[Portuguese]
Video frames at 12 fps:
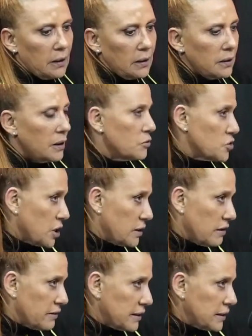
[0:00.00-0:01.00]
E eu já
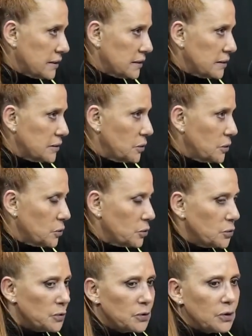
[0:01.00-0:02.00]
estava cantando e
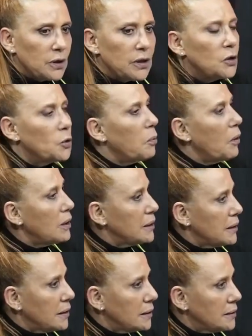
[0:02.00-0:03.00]
tudo. E o
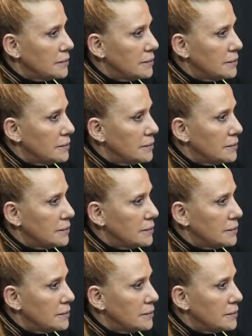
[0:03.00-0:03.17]
Bolinha